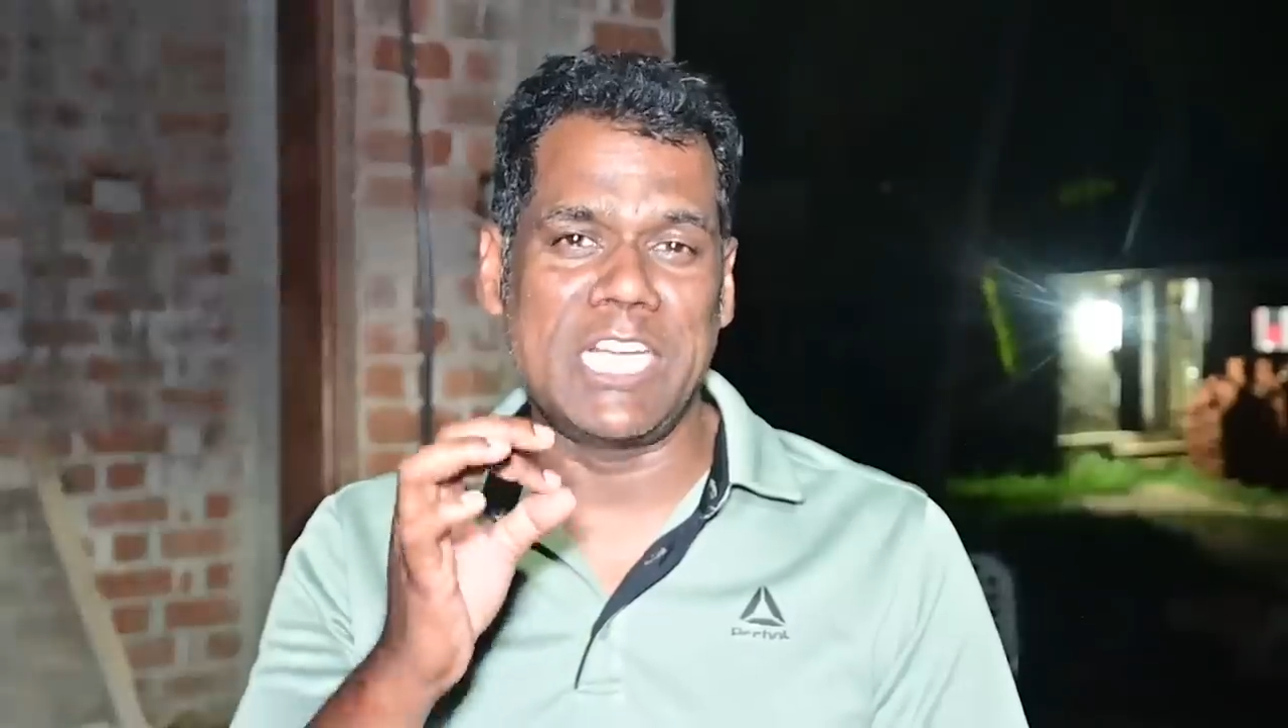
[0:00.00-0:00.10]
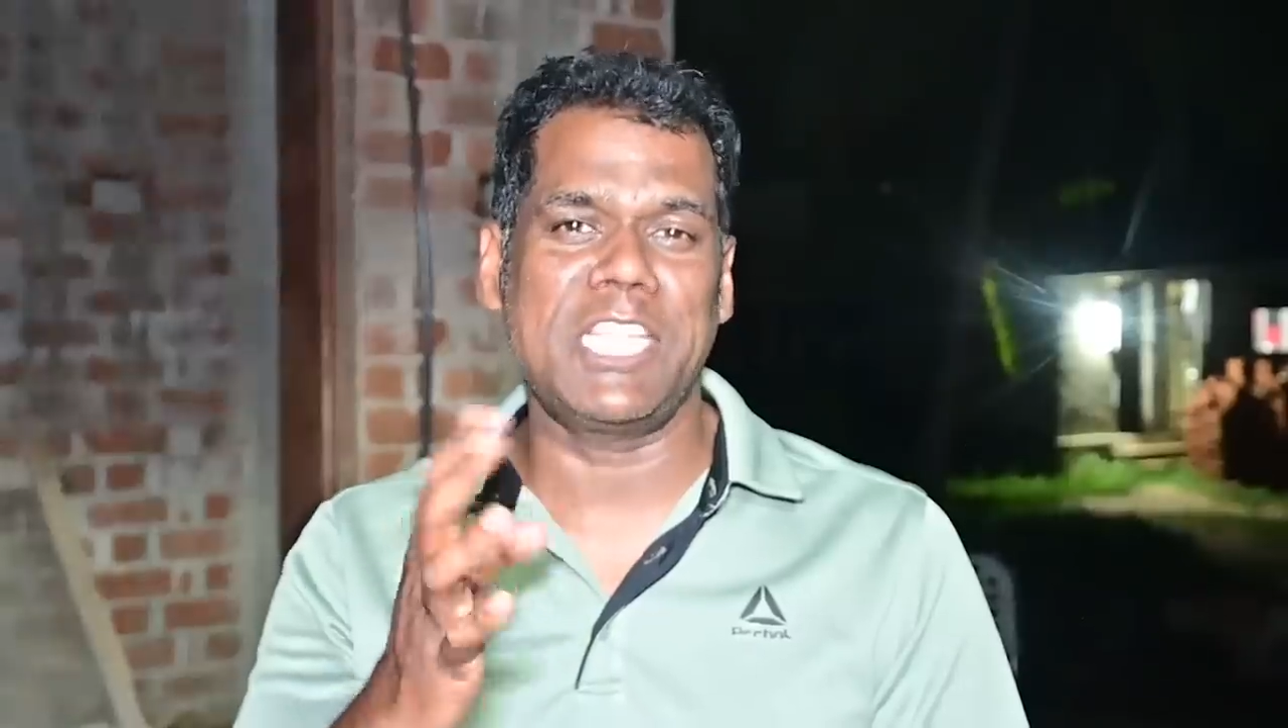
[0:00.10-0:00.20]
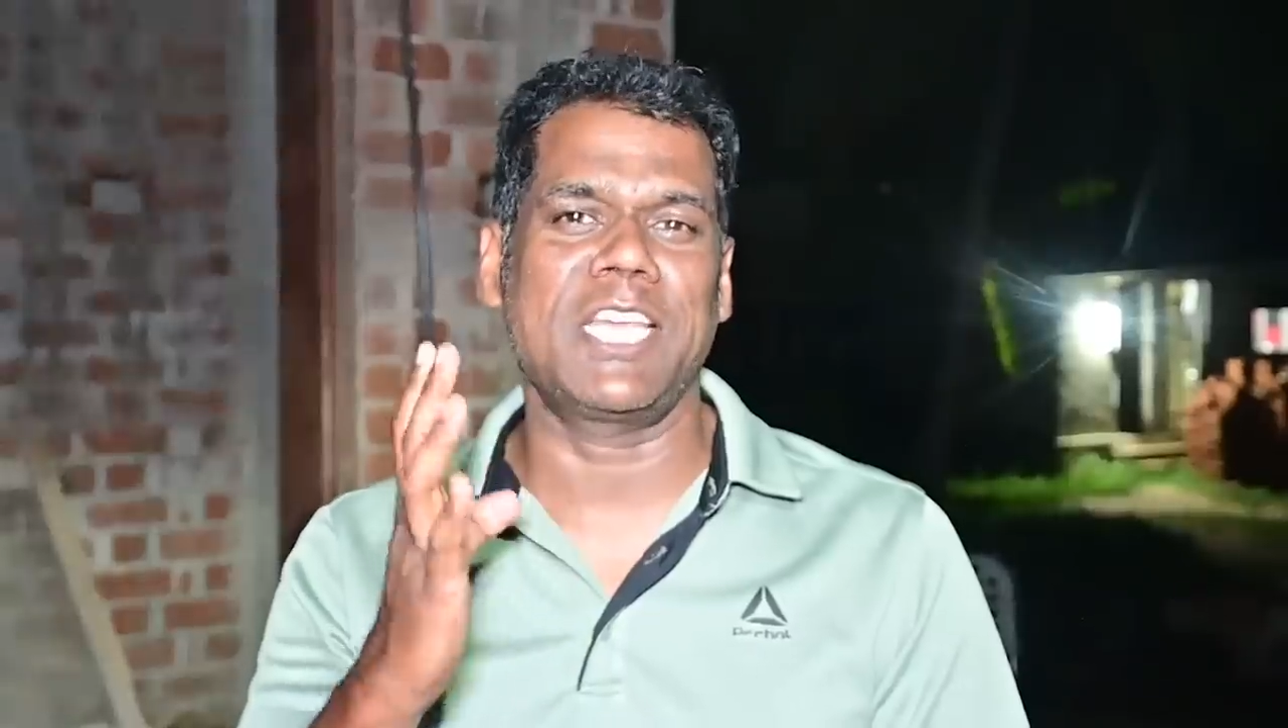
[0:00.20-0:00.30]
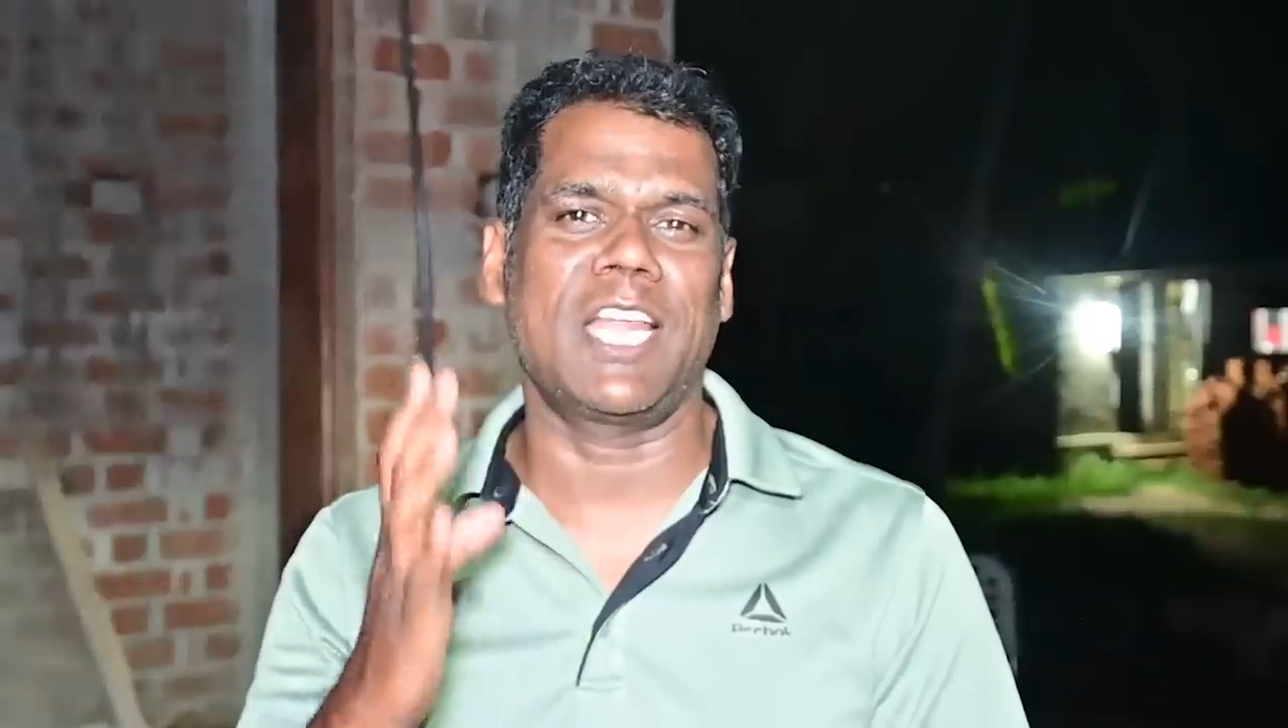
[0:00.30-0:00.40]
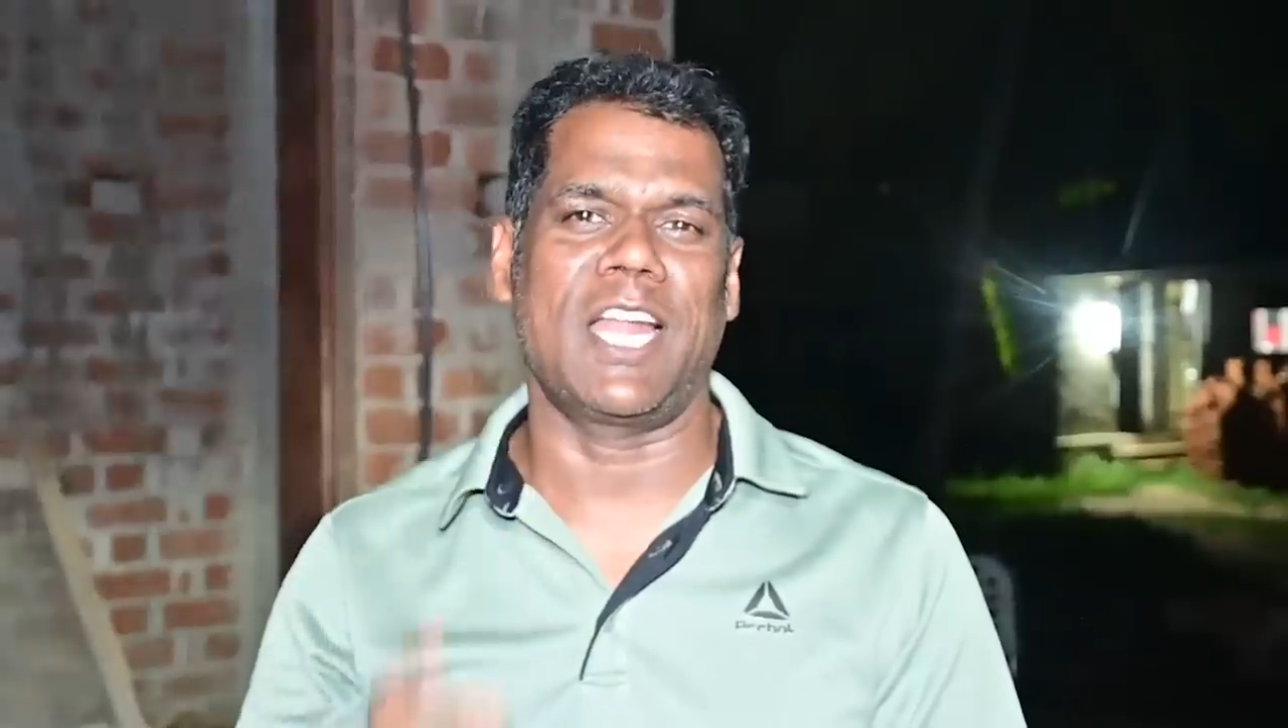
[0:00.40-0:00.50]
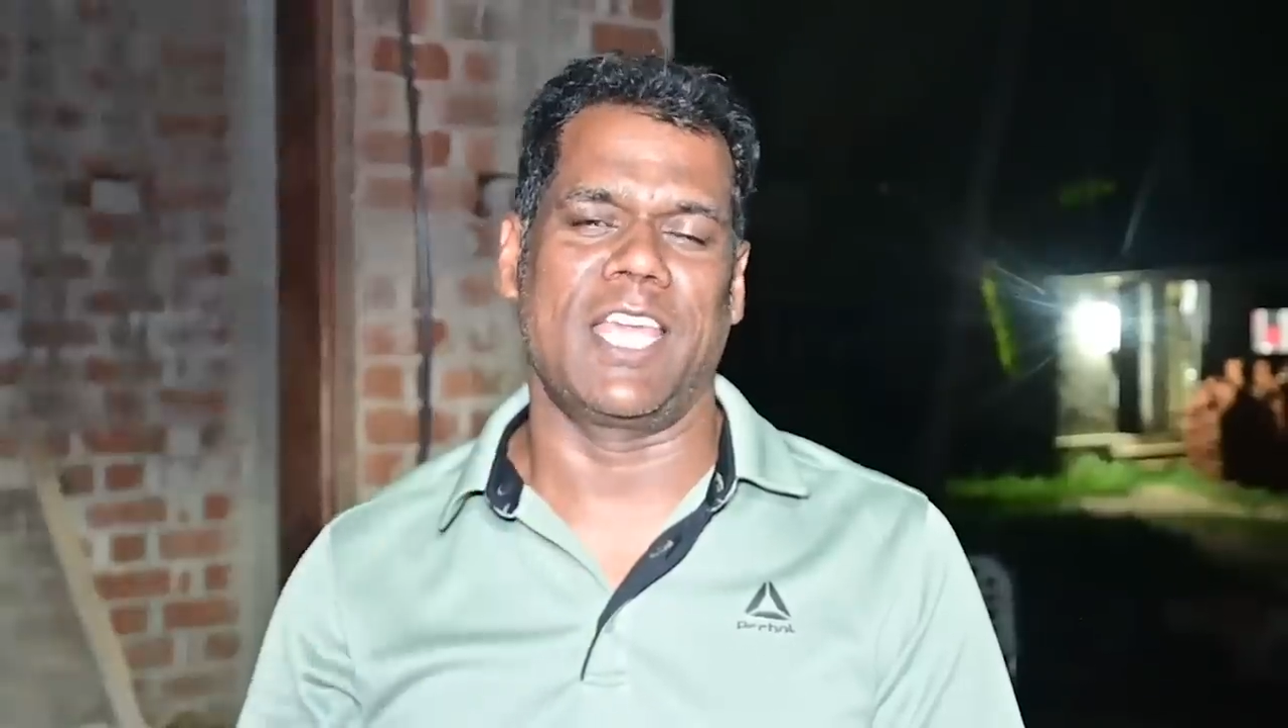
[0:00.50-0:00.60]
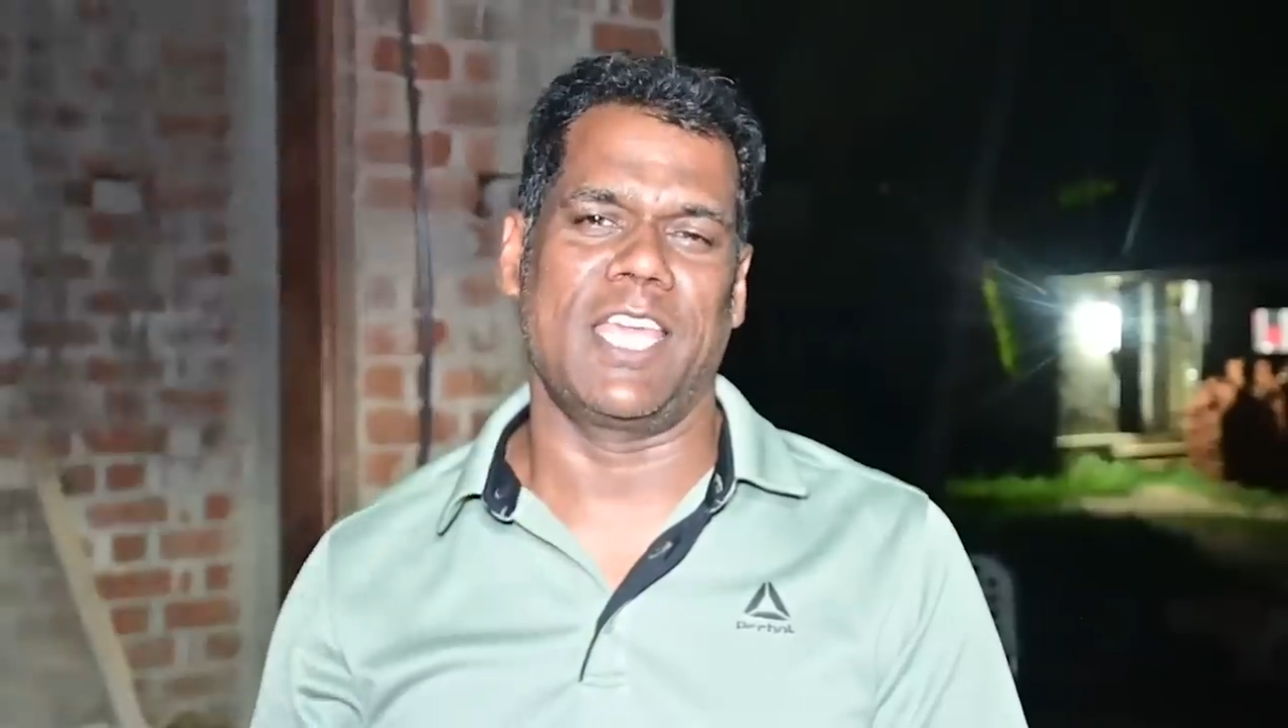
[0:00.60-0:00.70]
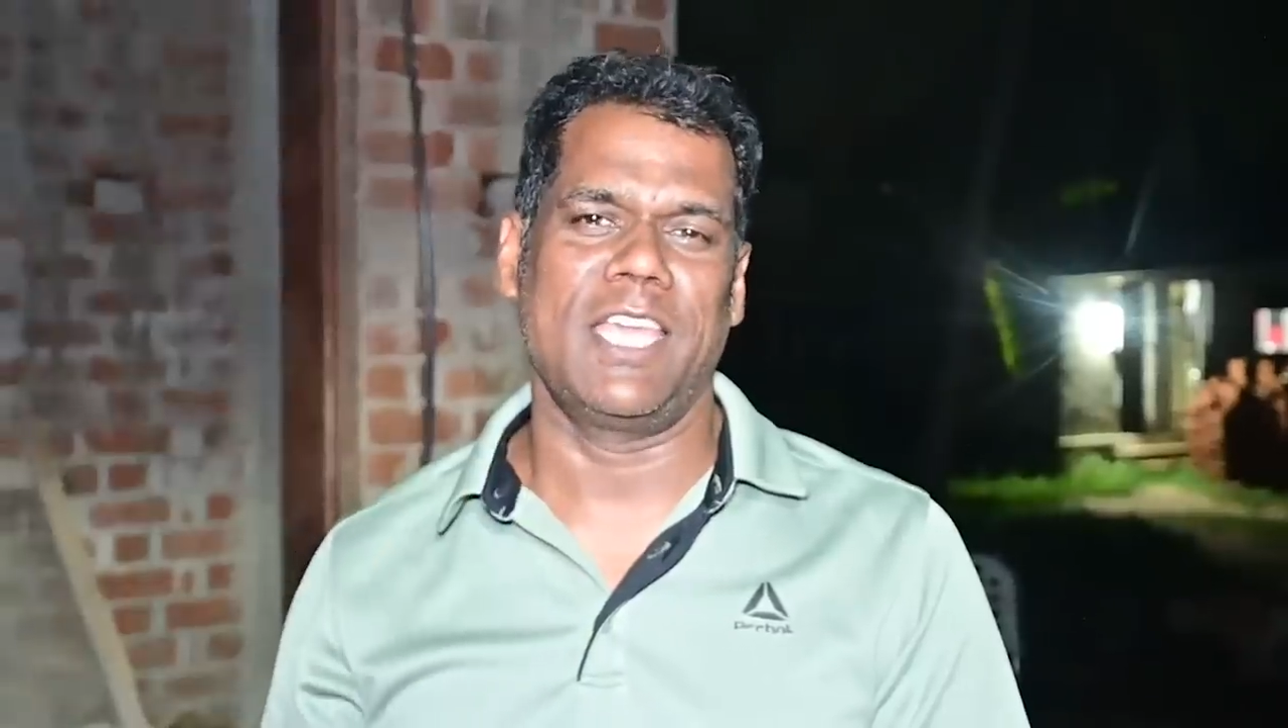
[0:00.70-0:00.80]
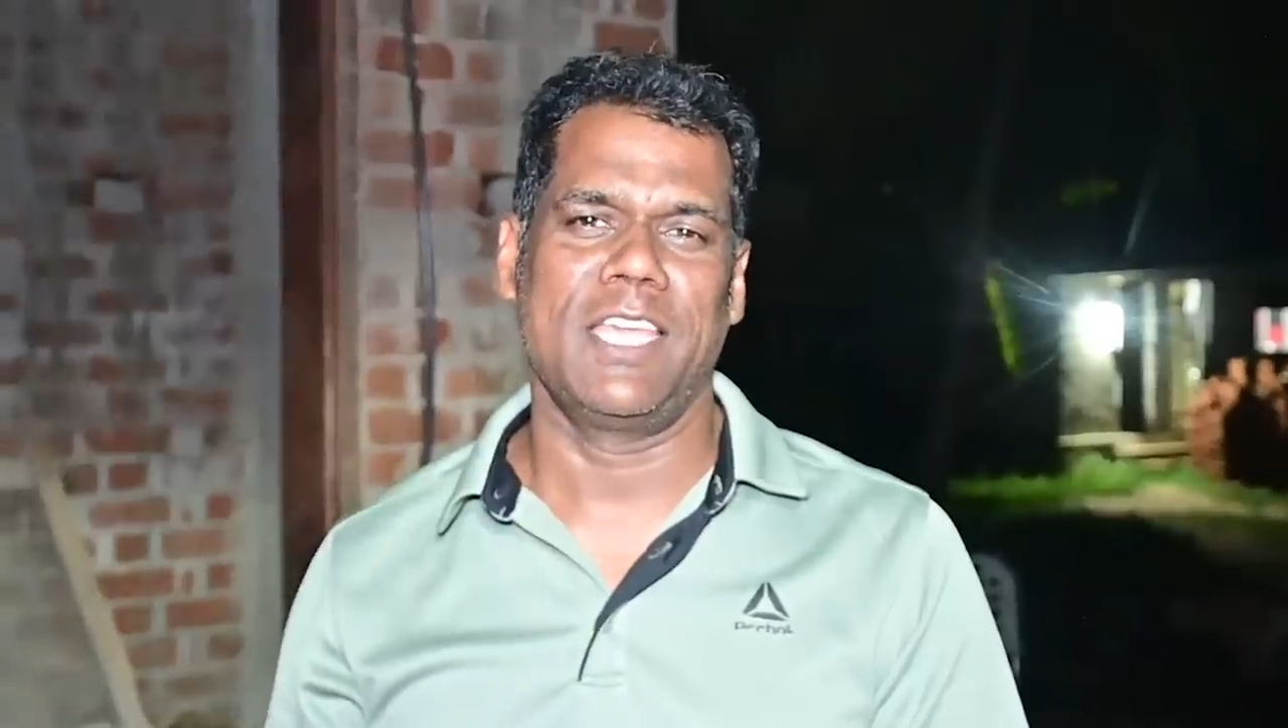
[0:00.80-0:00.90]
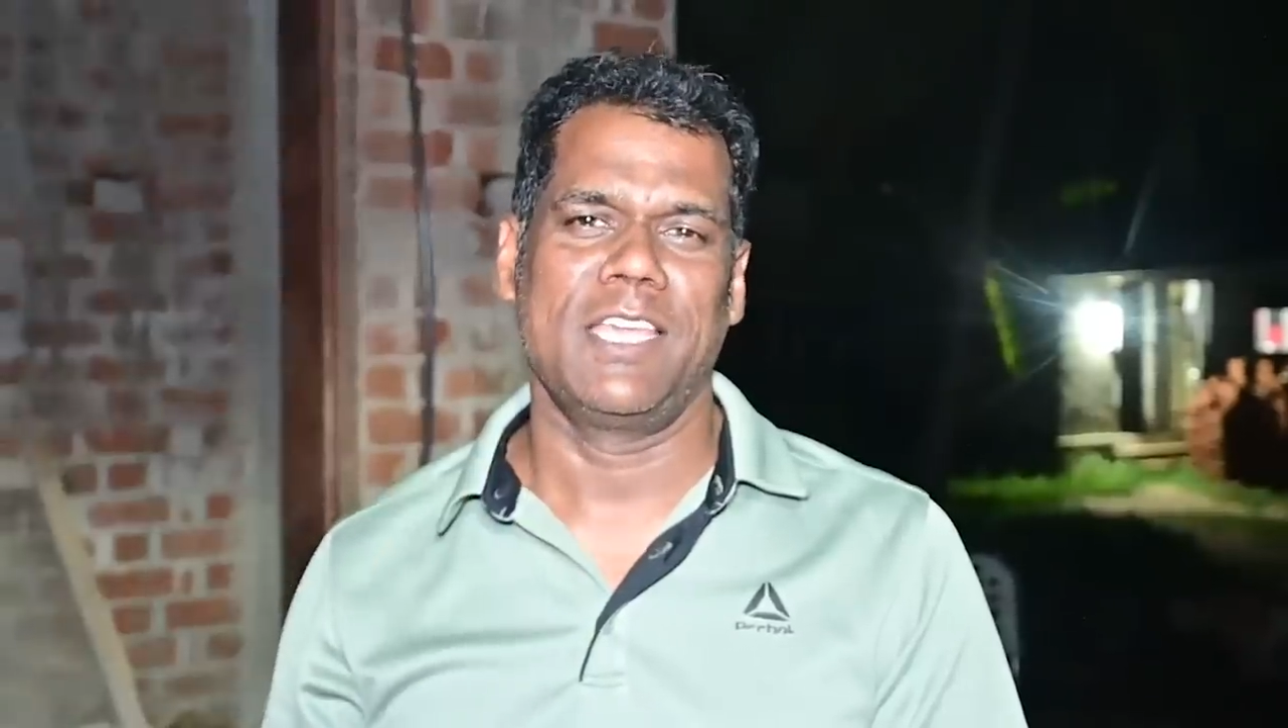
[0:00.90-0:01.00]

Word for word: அடுத்த நாளே